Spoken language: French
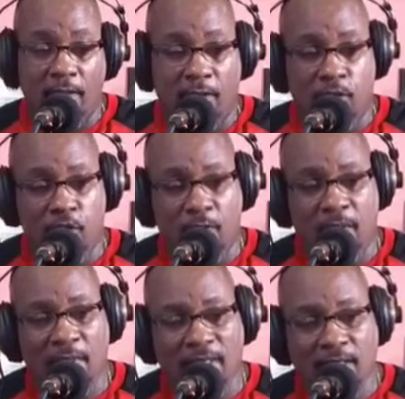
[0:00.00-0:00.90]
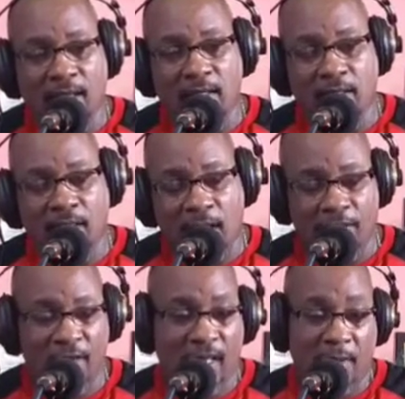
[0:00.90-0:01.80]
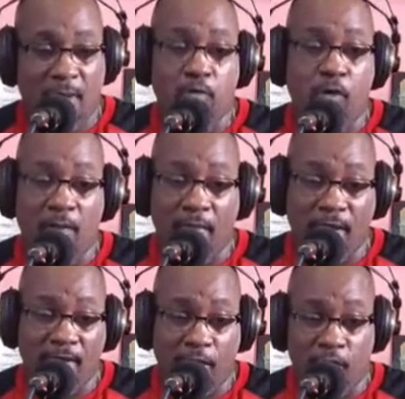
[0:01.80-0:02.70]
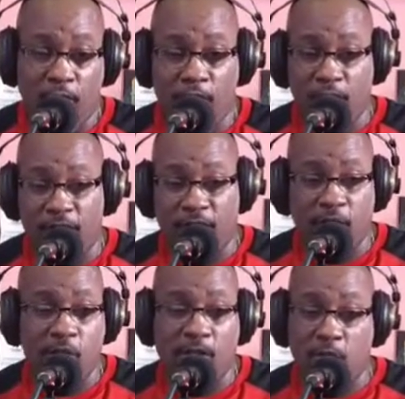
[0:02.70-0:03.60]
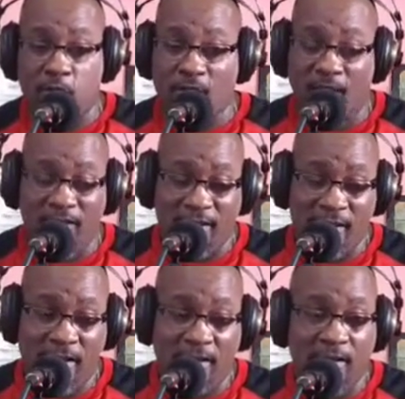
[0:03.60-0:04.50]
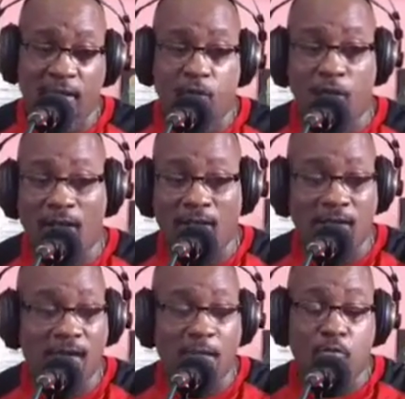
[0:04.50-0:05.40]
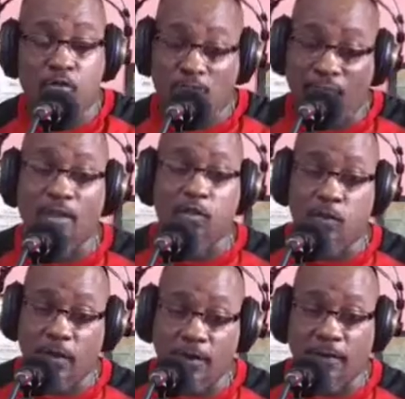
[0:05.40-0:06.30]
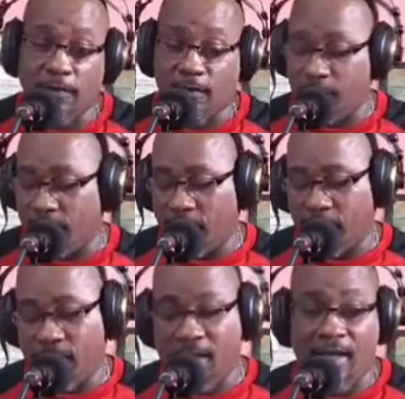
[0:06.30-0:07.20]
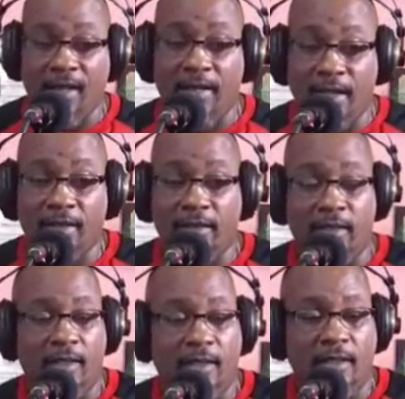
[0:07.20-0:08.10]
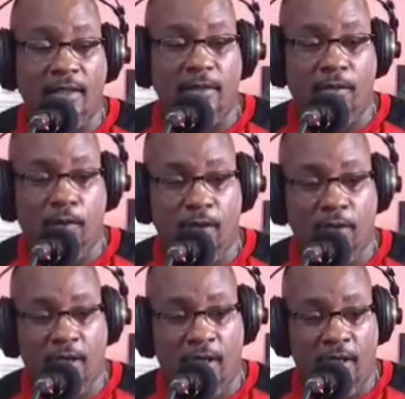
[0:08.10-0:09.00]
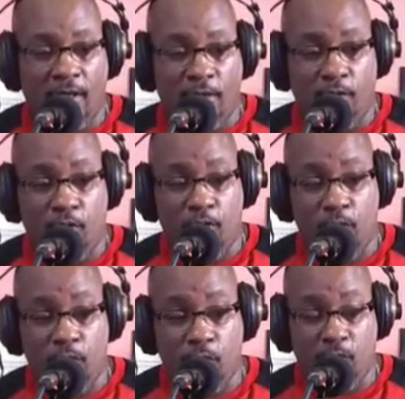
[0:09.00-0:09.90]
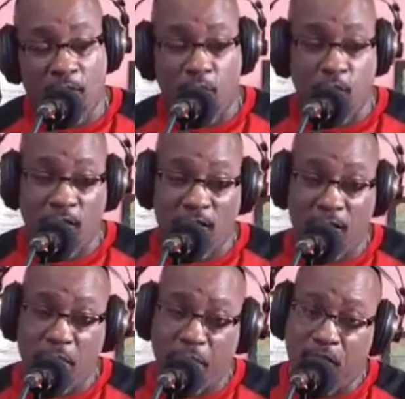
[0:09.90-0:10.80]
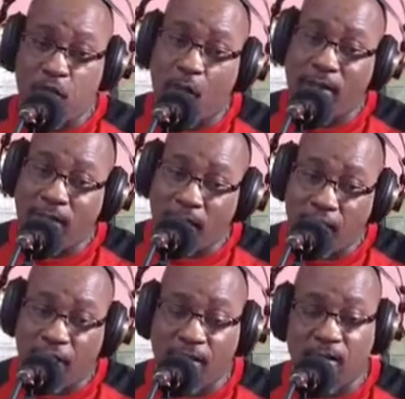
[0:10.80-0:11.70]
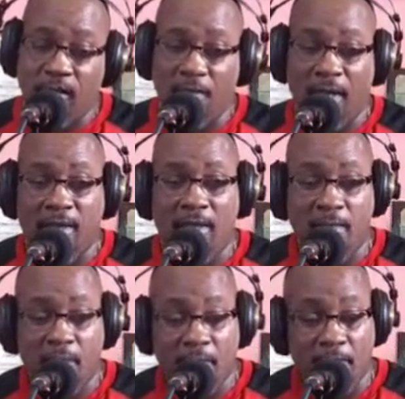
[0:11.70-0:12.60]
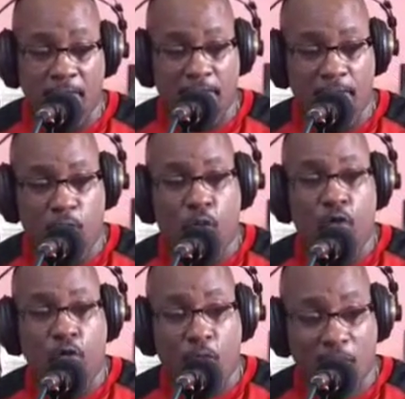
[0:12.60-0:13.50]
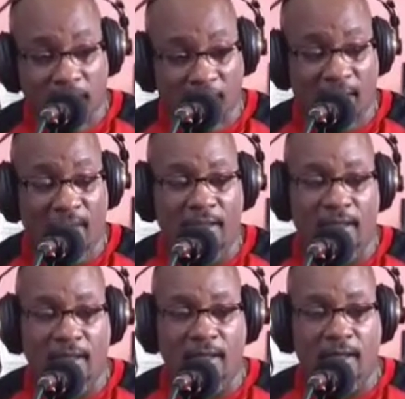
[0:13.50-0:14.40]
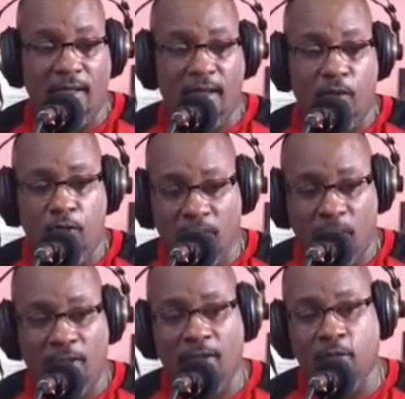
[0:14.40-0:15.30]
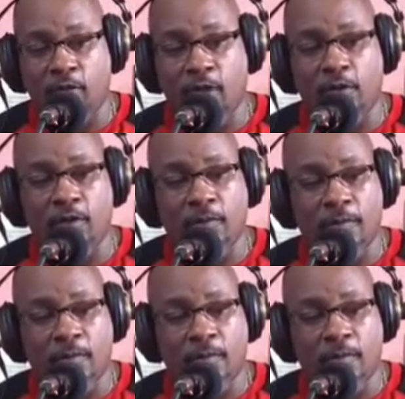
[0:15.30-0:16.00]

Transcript: Mais sur le plan médiatique, ça le fait capable un impact. D'ailleurs, vidéo ça sorti avant hier, là, il y a une quantité de monde qui sur lui. Et ça, la réalité. OK? Donc, euh, il y a de musiques qui pis soignées qui fait, qui pas même retomber oh, ça. On en parlera tout à l'heure.